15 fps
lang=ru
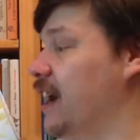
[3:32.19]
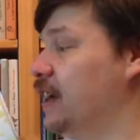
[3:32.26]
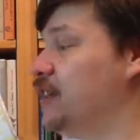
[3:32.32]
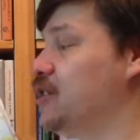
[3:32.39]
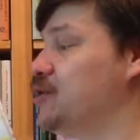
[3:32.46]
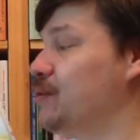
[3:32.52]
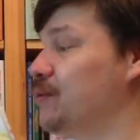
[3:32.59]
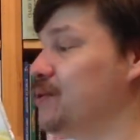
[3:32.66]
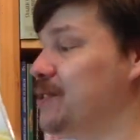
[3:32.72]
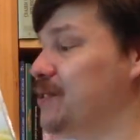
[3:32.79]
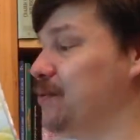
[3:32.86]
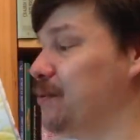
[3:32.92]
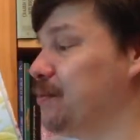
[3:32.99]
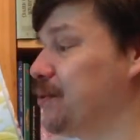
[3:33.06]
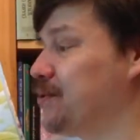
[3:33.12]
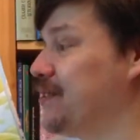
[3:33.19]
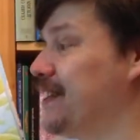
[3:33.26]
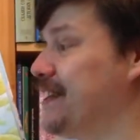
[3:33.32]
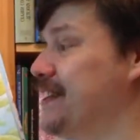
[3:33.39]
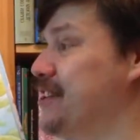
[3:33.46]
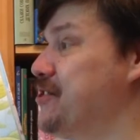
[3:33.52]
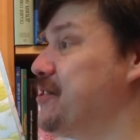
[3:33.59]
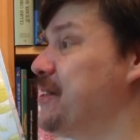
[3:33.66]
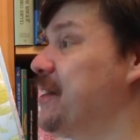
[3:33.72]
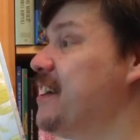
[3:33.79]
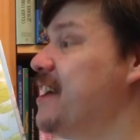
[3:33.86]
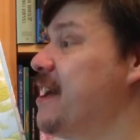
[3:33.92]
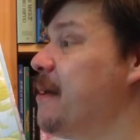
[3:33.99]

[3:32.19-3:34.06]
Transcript: А нарисован здесь он просто отлично.